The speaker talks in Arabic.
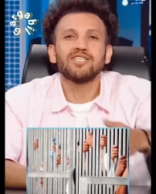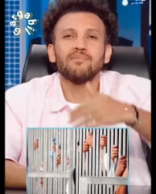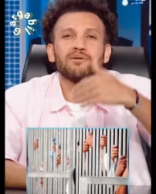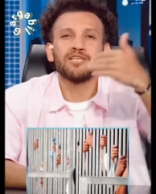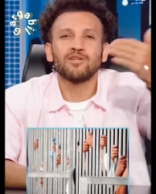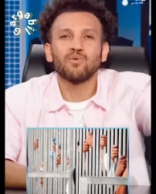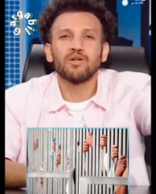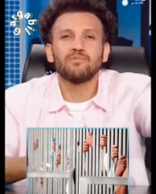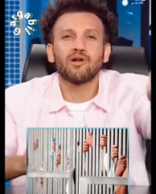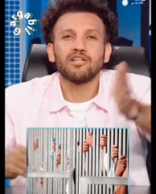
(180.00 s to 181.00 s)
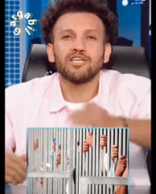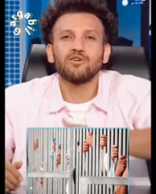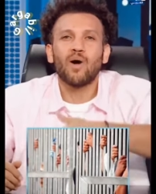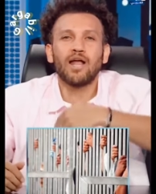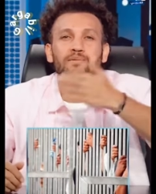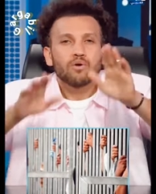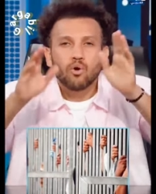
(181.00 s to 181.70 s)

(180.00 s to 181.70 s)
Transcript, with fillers: اسلاميين وليبراليين وعلم